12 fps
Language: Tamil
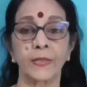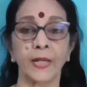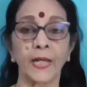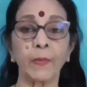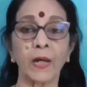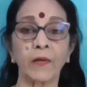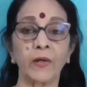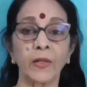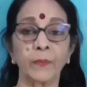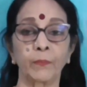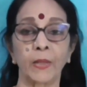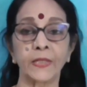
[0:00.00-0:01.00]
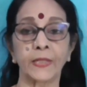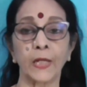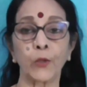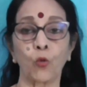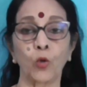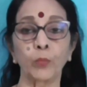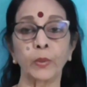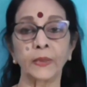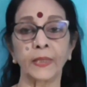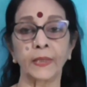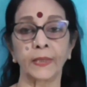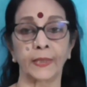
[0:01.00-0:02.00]
சனி பகவான் மற்ற
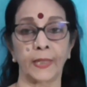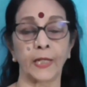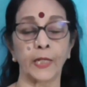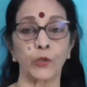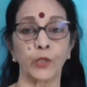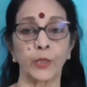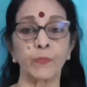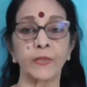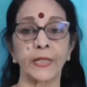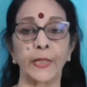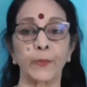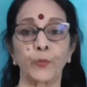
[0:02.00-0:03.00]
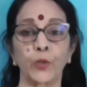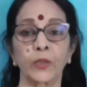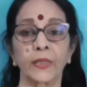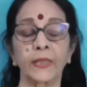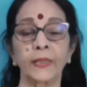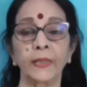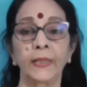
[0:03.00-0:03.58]
ஒன்பது கிரகங்களுடனும் சேரும் பொழுது